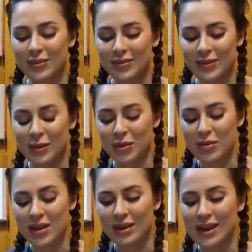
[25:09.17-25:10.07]

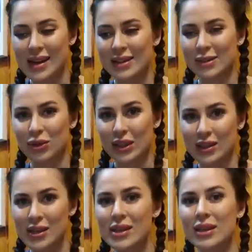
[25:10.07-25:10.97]
например, яйца вот
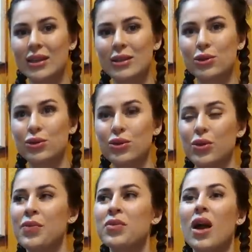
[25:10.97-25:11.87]
такие
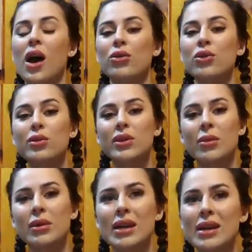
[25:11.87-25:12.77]
глазунью, а он любит
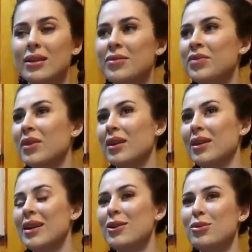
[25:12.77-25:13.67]
омлет.
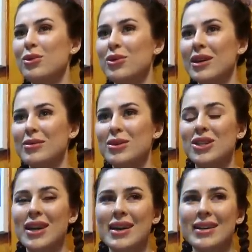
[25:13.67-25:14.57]
Я люблю там
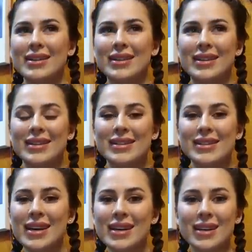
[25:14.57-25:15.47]
чай э, с
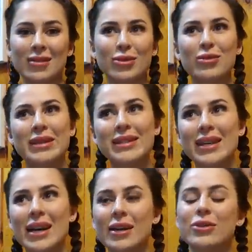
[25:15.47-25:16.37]
сахаром, а он без
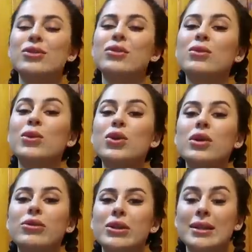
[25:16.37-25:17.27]
сахара. То есть вот
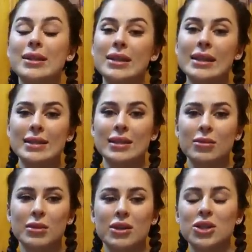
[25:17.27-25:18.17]
много вот таких разных
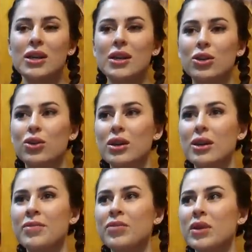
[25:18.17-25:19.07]
мелочей, которые